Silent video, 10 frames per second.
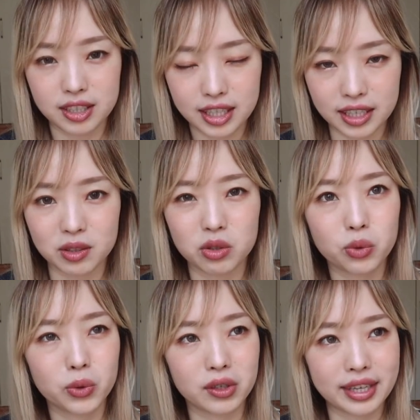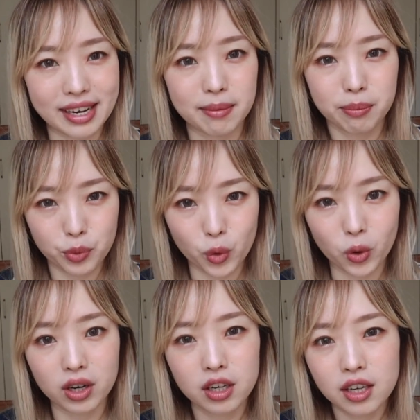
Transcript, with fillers: 前做音波。